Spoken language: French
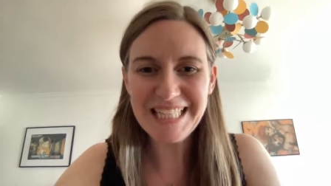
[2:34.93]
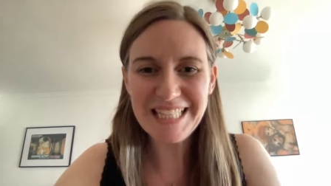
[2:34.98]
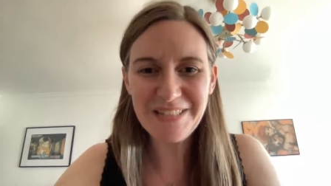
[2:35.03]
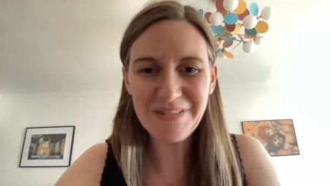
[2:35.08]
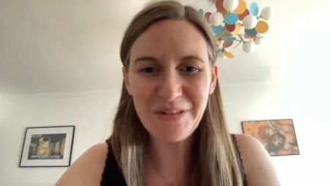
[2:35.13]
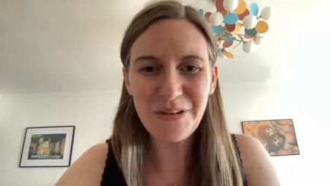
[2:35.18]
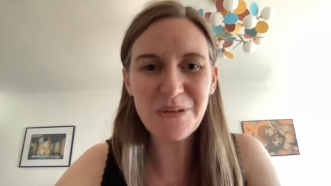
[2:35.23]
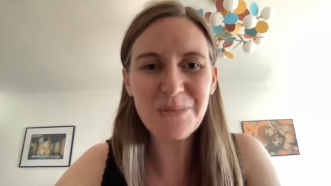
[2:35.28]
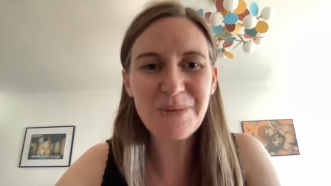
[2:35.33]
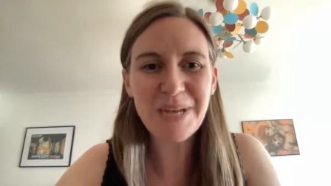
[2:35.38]

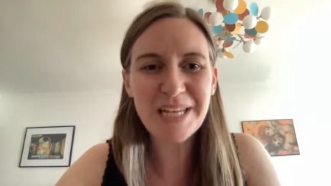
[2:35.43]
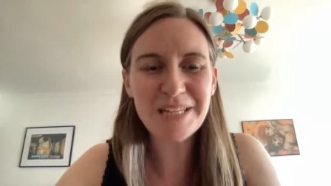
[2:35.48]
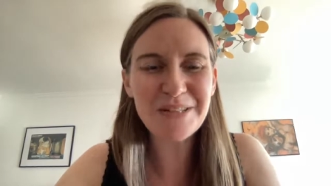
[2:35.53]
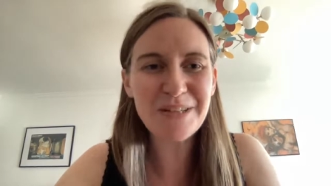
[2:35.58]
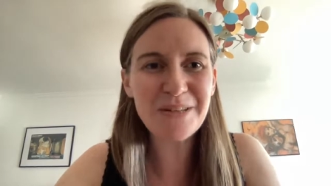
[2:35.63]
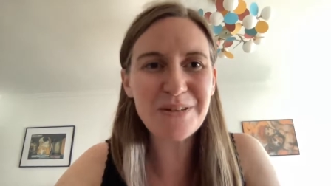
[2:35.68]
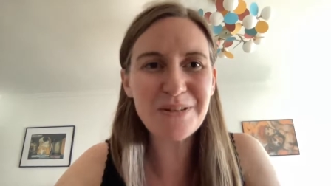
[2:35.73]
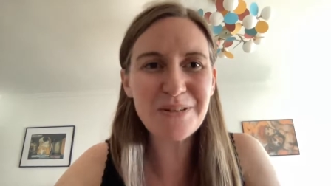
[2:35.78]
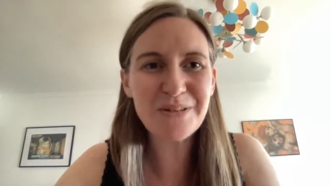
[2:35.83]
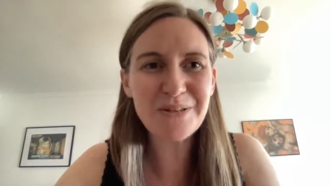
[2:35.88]
différentes
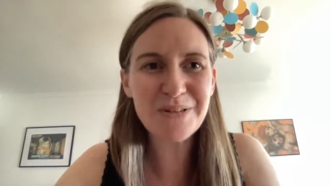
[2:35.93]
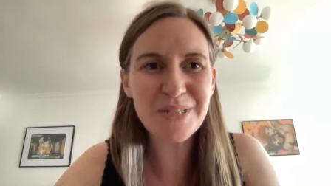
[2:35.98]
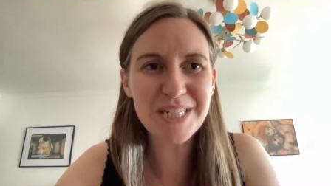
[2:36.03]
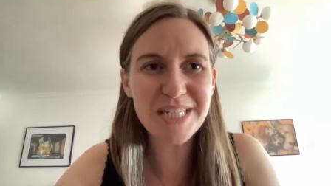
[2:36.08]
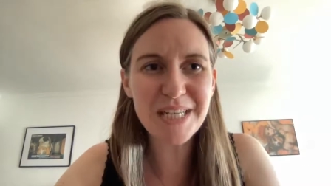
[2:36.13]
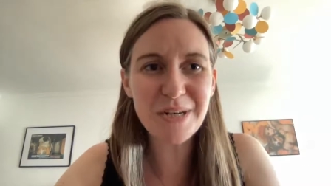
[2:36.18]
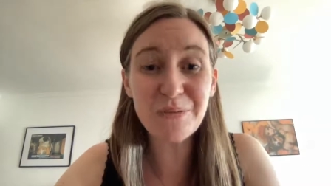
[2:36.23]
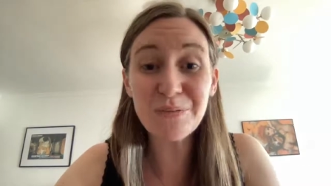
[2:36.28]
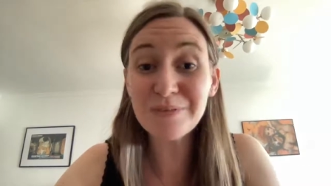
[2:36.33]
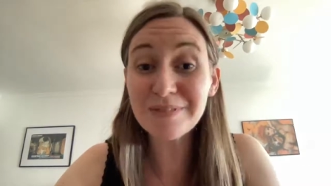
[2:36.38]
personnes que
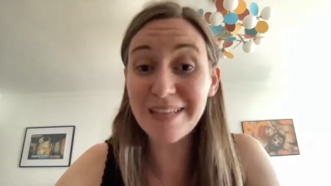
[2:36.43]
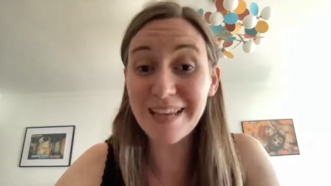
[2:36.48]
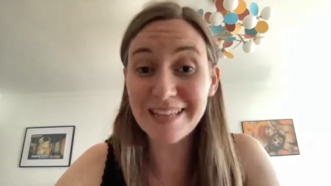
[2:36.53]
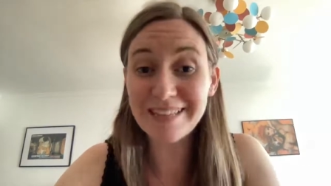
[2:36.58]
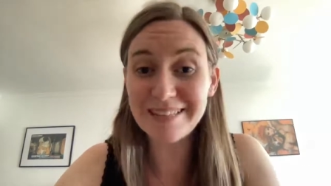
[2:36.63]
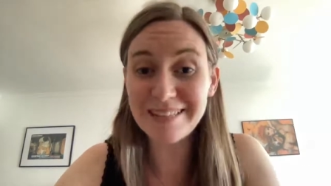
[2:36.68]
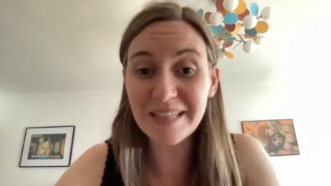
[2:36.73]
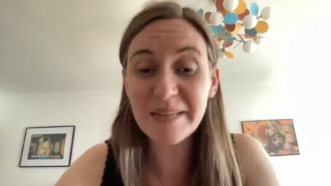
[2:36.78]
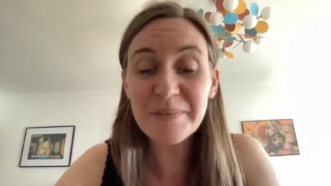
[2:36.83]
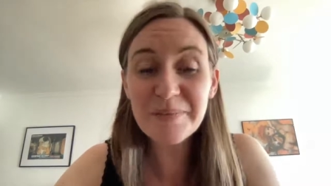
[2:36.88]
j'ai
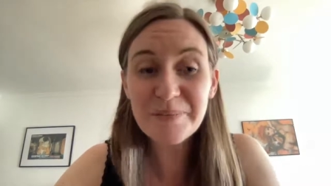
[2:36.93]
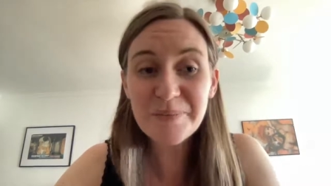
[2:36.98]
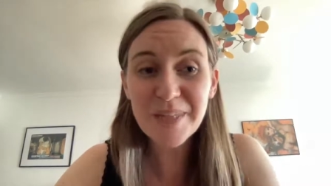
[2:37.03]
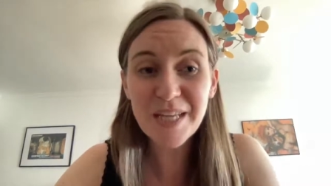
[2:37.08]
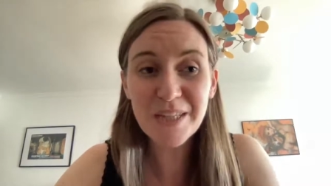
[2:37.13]
contactées.